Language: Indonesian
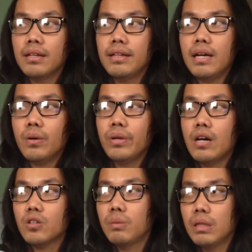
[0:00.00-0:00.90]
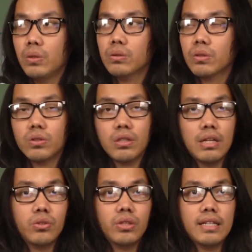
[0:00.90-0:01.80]
dia udah Ausbildung terus
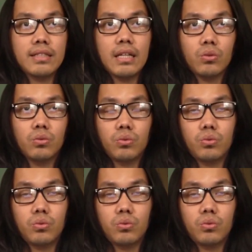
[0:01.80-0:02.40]
lanjut S1